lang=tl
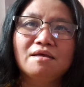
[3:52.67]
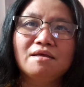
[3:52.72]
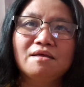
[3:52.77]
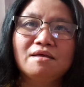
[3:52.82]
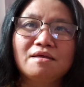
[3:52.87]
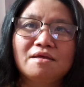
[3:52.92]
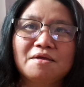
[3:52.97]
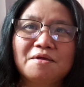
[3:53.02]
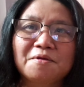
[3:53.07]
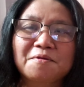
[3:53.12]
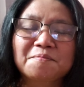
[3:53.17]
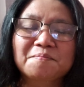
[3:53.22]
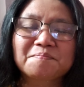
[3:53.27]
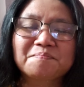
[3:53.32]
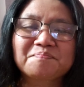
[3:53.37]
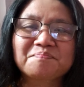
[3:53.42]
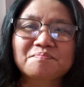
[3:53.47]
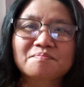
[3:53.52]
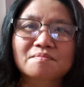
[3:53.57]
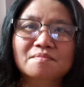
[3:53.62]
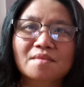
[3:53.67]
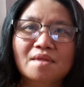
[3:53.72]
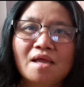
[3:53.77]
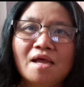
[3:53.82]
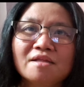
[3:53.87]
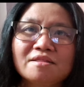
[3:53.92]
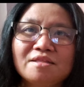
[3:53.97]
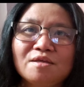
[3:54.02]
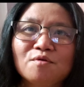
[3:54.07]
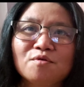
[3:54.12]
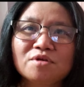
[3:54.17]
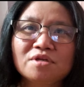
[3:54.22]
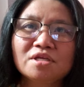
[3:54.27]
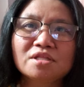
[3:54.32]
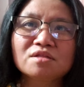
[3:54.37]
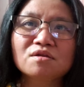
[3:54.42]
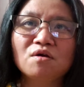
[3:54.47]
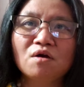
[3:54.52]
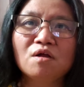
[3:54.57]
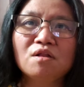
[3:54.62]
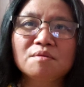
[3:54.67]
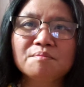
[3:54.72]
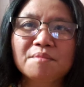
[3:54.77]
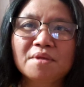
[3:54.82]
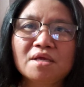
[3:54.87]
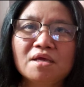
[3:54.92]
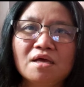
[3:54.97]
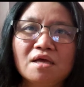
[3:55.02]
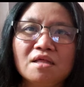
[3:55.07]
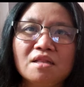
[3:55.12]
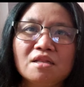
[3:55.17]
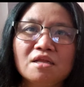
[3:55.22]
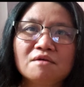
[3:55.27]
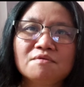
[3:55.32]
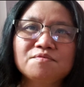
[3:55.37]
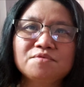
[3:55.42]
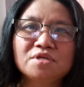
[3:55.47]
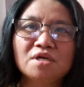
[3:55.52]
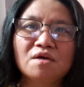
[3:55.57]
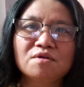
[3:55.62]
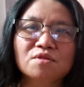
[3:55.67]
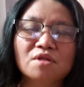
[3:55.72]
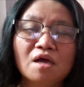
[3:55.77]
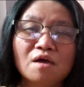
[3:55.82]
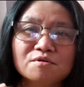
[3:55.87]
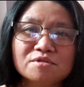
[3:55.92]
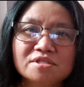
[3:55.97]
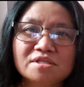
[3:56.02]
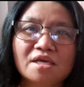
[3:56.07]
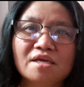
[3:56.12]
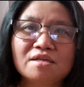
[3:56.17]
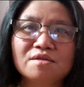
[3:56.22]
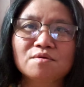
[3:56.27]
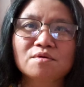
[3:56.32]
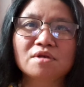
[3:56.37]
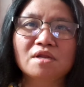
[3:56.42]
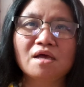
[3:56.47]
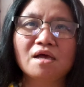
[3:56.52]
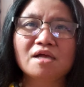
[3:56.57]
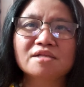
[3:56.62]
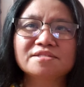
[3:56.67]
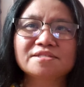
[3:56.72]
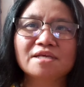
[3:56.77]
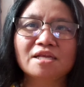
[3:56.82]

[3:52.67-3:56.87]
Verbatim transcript: um, Ate Ondit Call, mega love shout out sa inyong lahat.